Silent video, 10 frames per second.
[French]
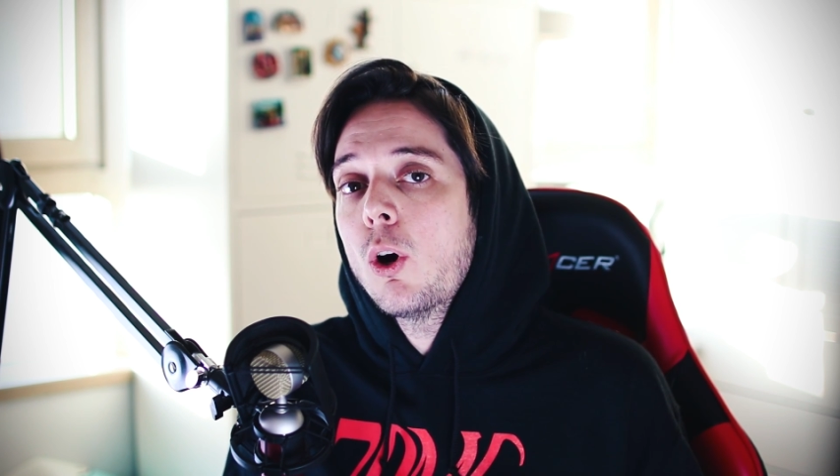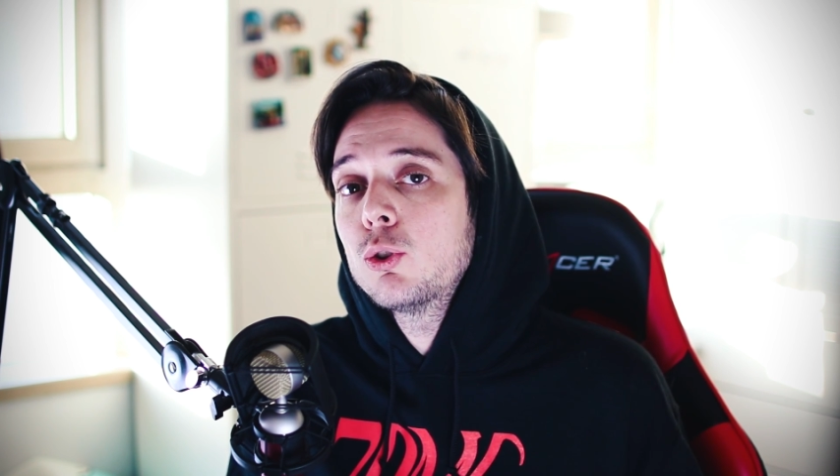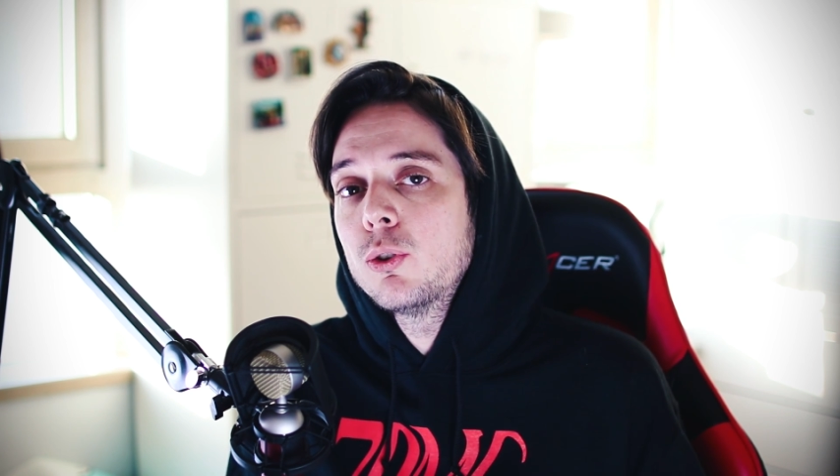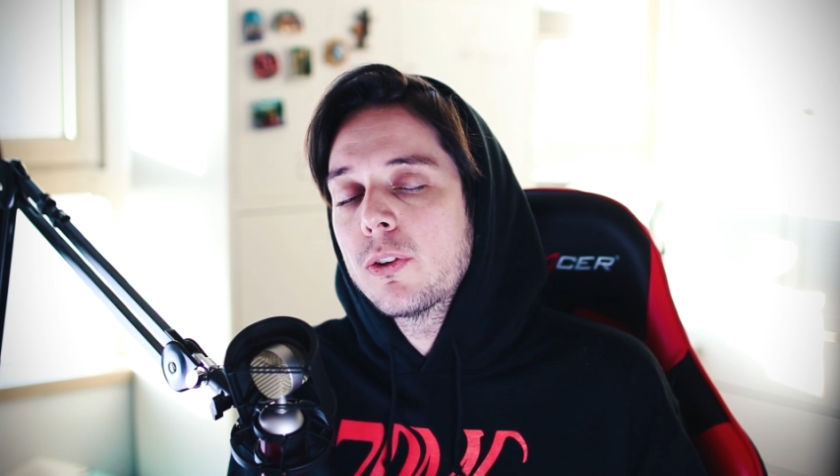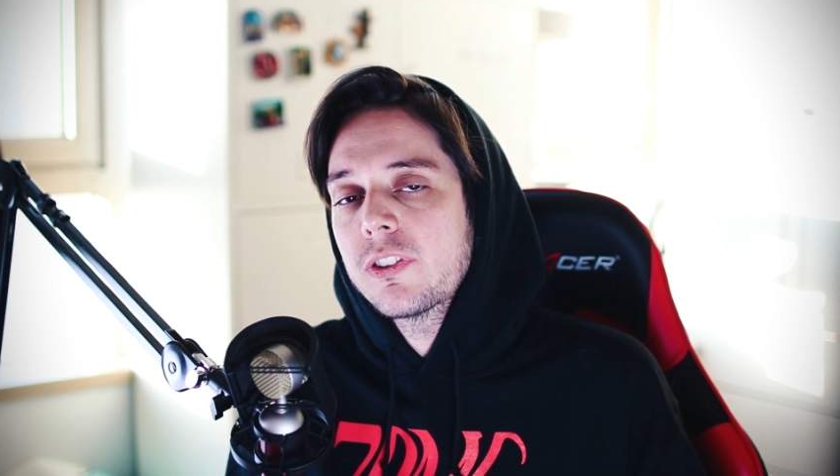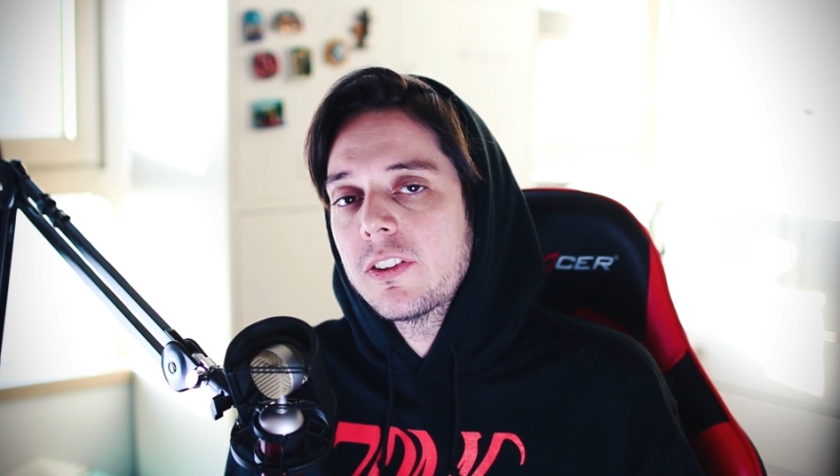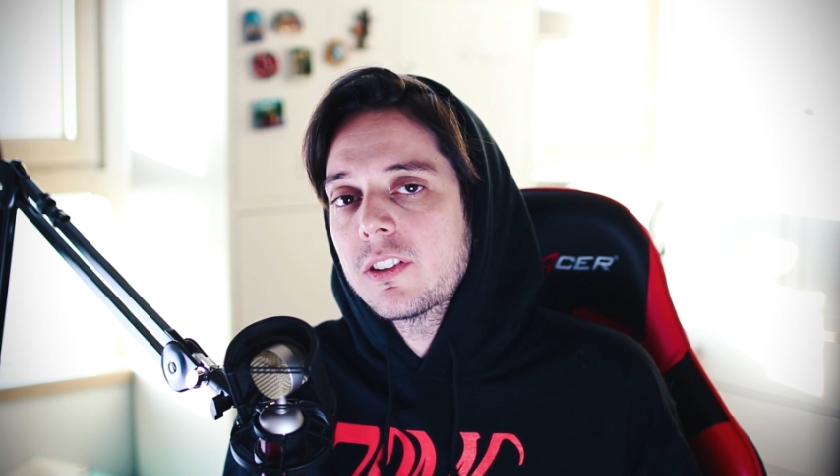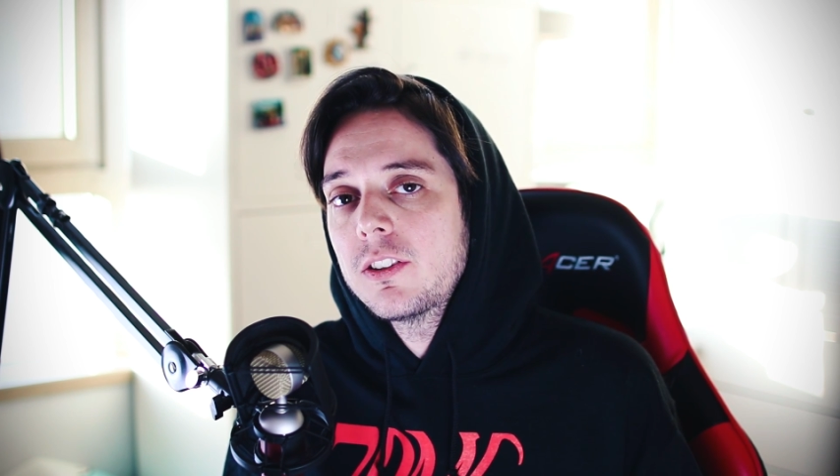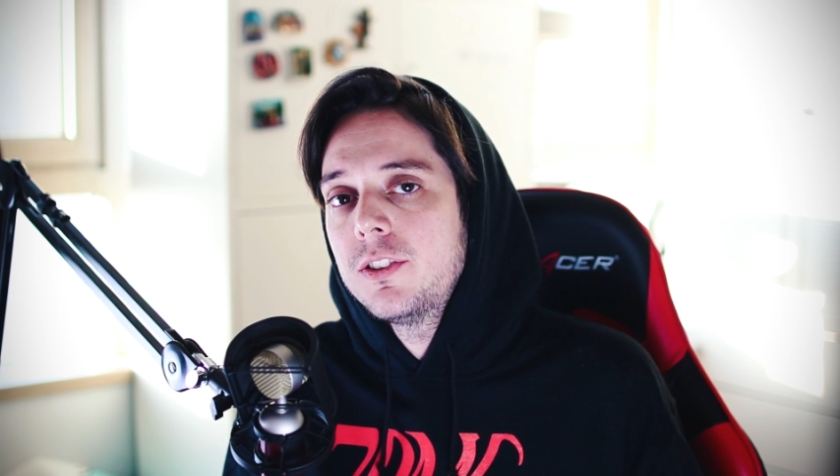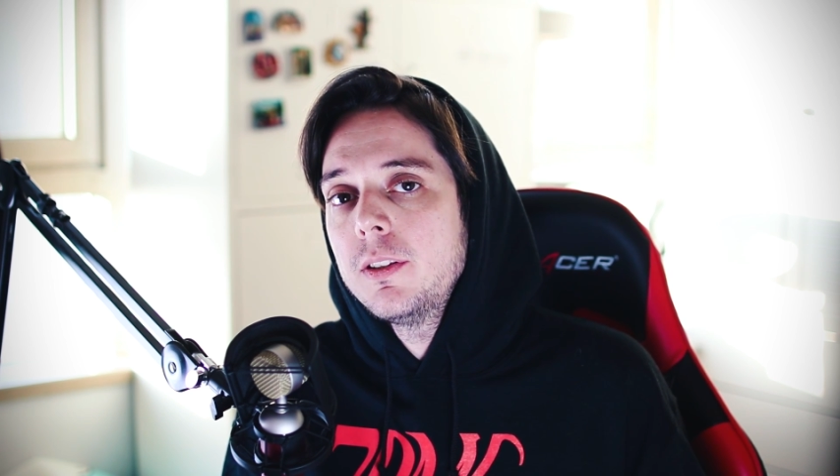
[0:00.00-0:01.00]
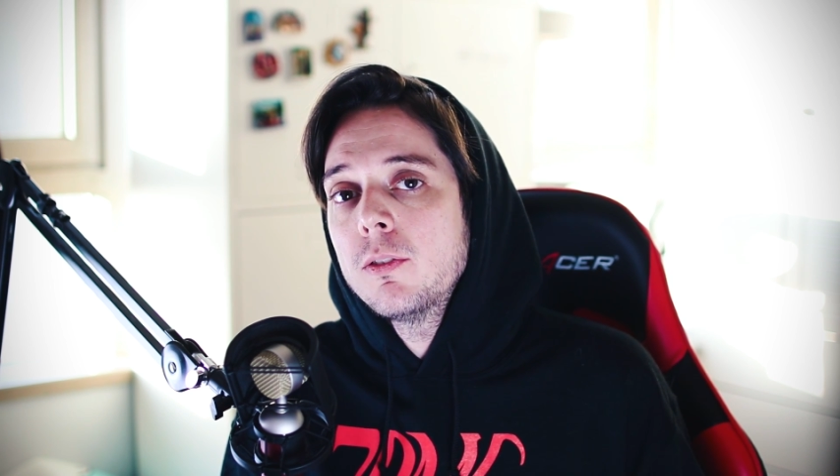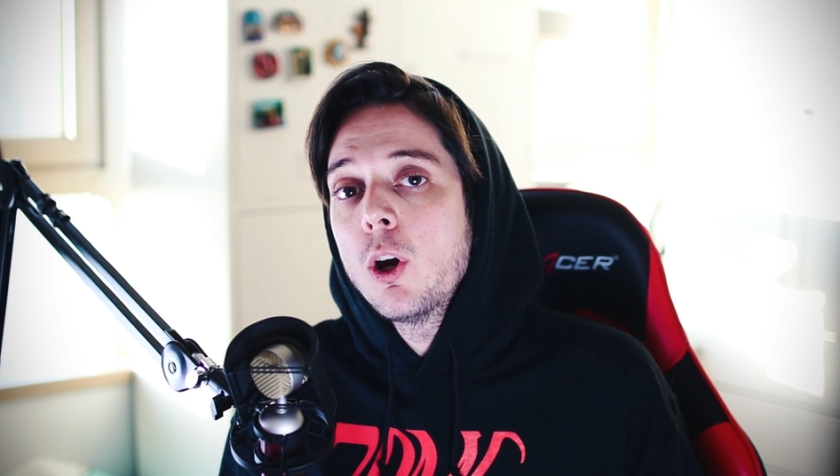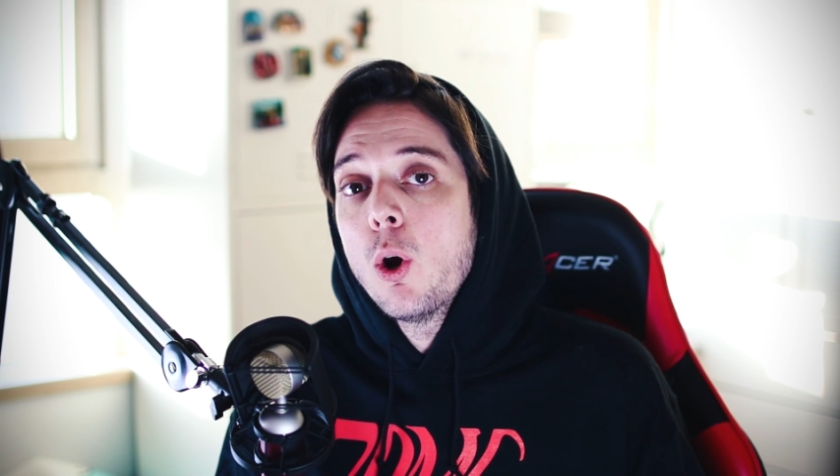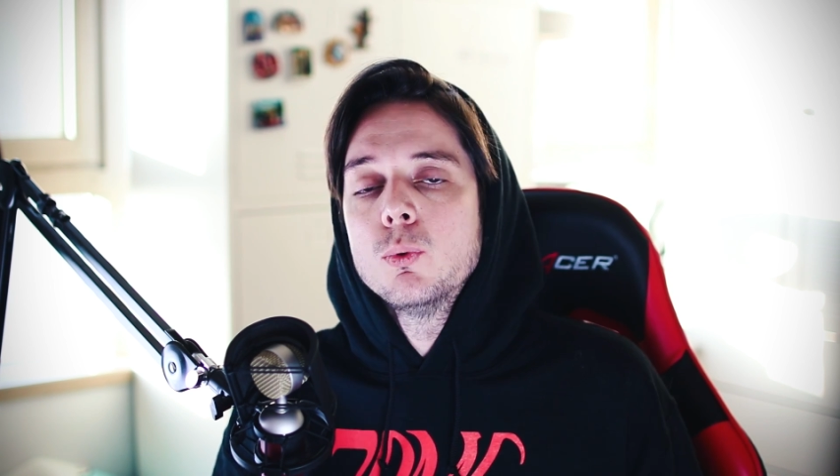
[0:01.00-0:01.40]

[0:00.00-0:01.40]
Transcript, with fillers: ordonnance restrictive